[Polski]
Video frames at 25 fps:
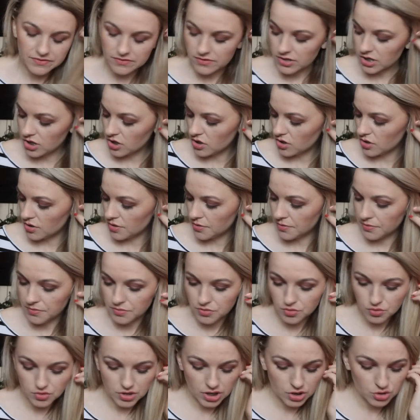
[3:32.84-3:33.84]

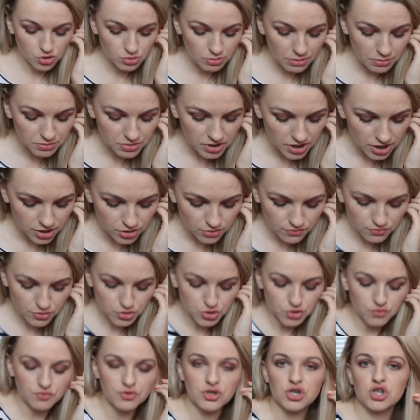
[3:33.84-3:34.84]
I tutaj już mam tyle do
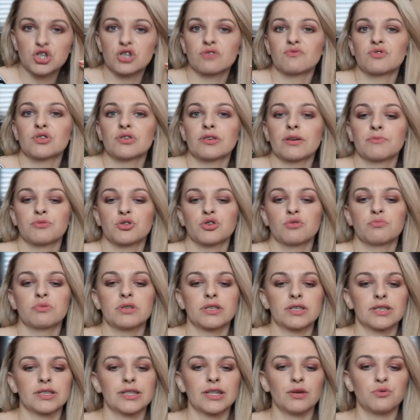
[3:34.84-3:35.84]
włosów. Jeszcze wzięłam
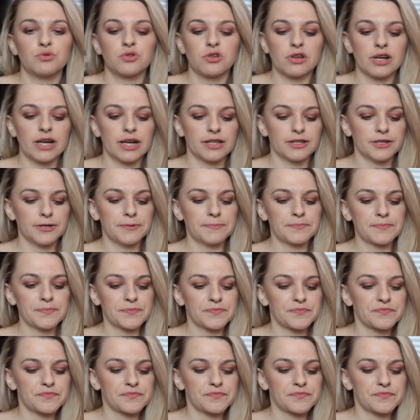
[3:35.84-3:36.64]
sobie z Neutrogeny